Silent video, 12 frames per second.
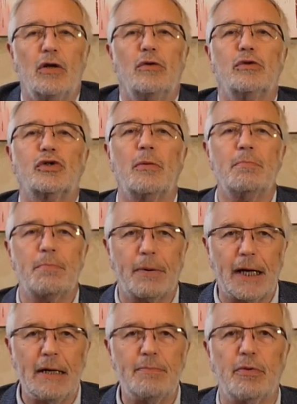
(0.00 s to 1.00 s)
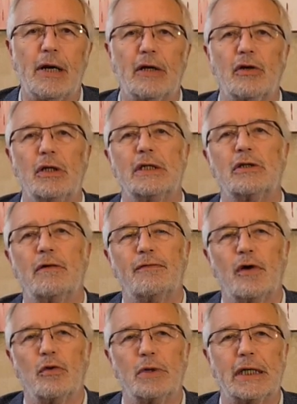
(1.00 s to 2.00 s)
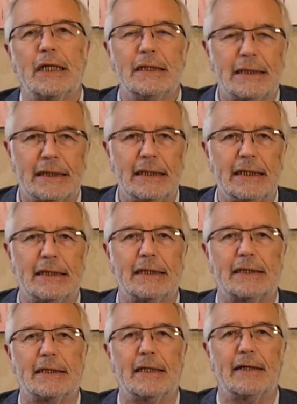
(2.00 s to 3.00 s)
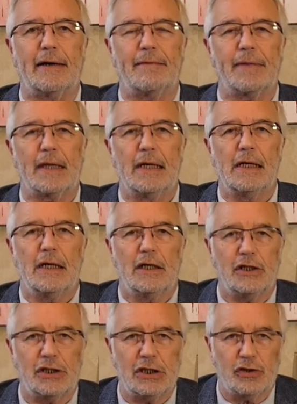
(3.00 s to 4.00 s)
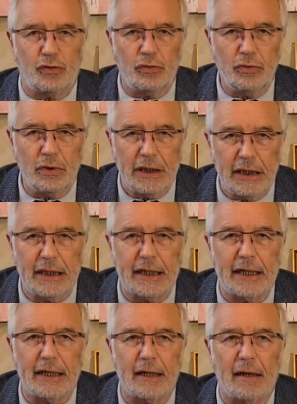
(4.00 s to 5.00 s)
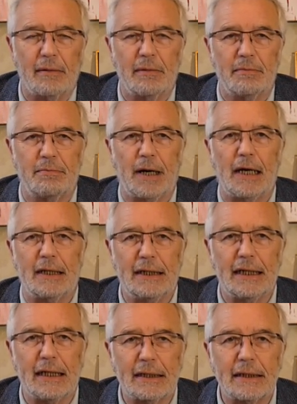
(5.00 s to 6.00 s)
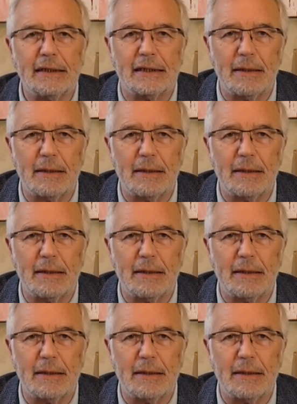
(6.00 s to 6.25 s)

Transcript: Nous sommes prêts pour l'accueil des enfants le week-end si nécessaire. J'ai su hier, par la directrice